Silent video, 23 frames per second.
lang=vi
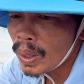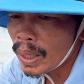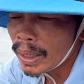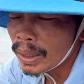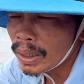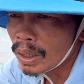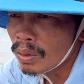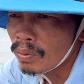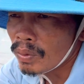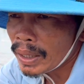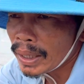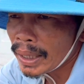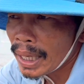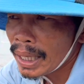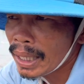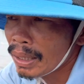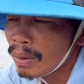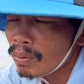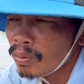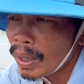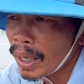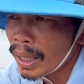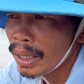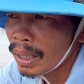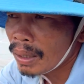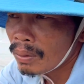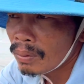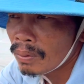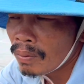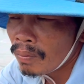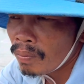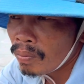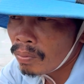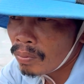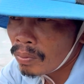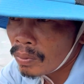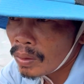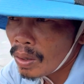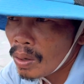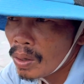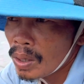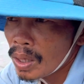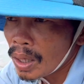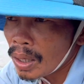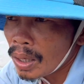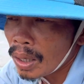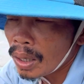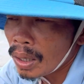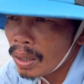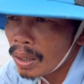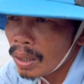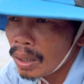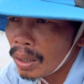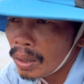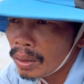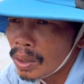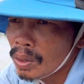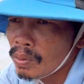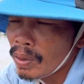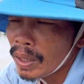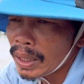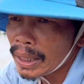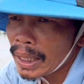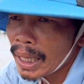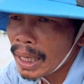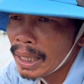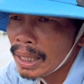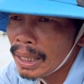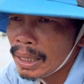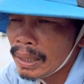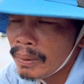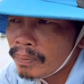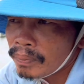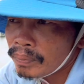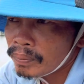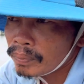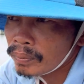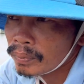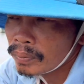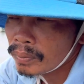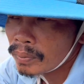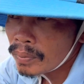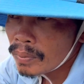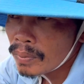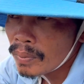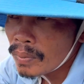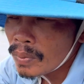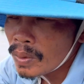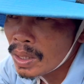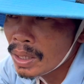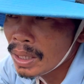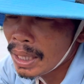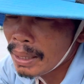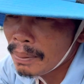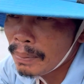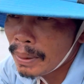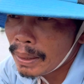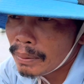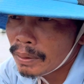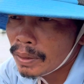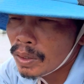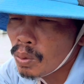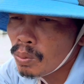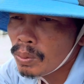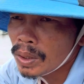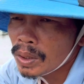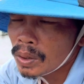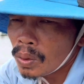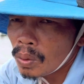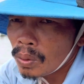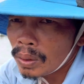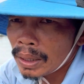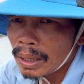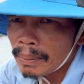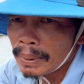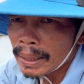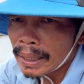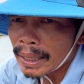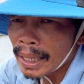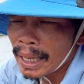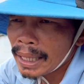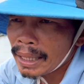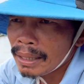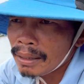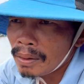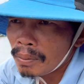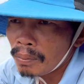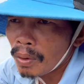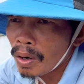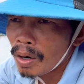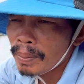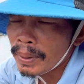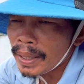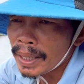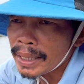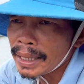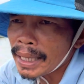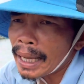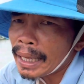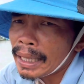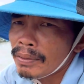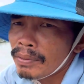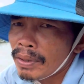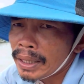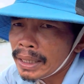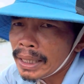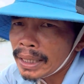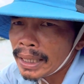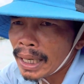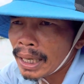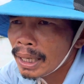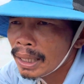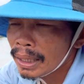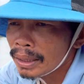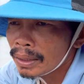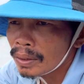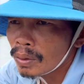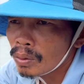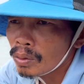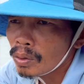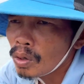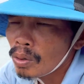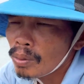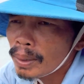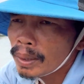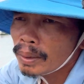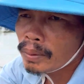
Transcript: có hiện tượng phân trắng không phải đâu đó là nếu phân trắng á, là mình rút cái ruột ra mình ngắt cái mình bóp rồi nó chạy cái phân da trắng để đủ nó,